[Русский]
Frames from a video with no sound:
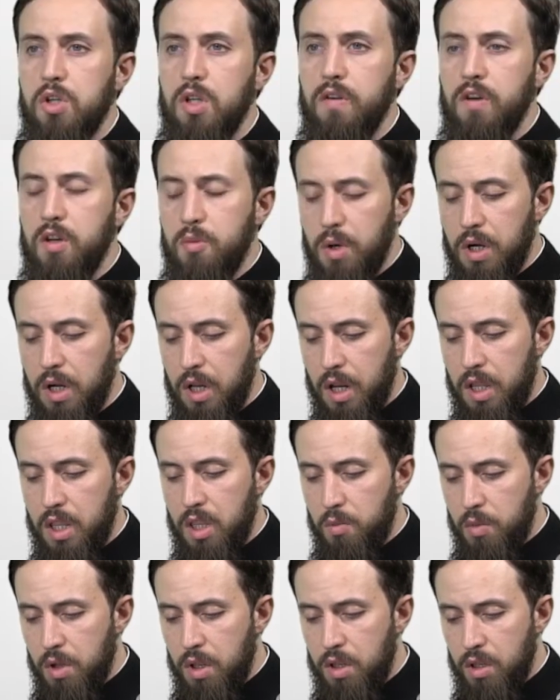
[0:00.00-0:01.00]
Человек, по
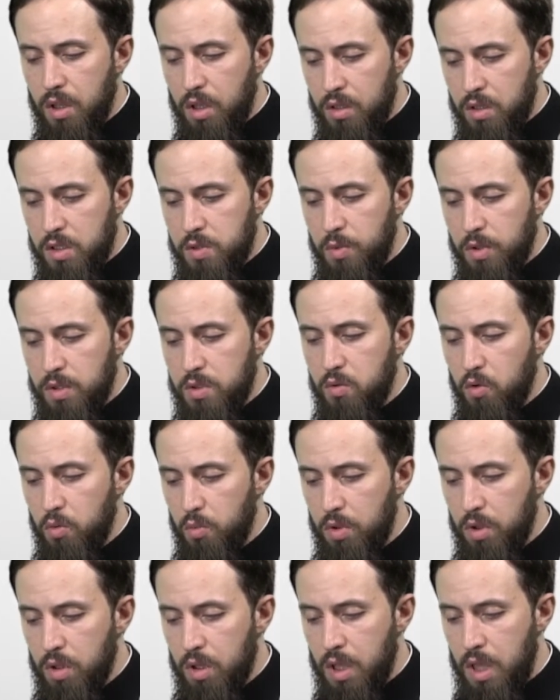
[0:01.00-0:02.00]
крайней мере, на это
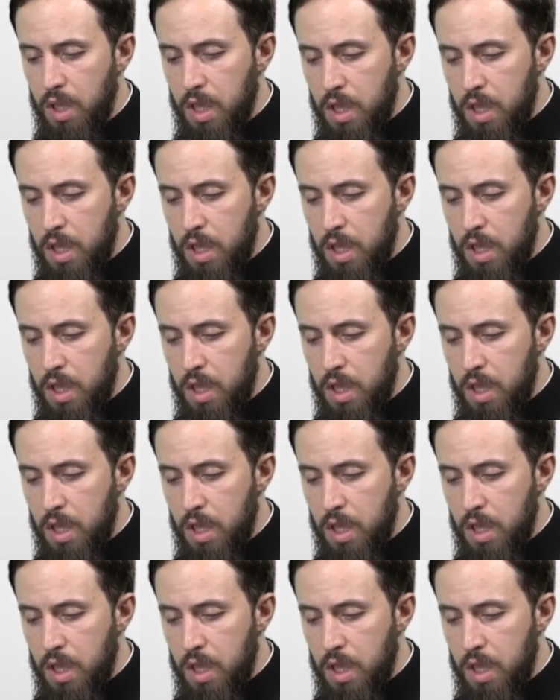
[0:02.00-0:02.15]
способен.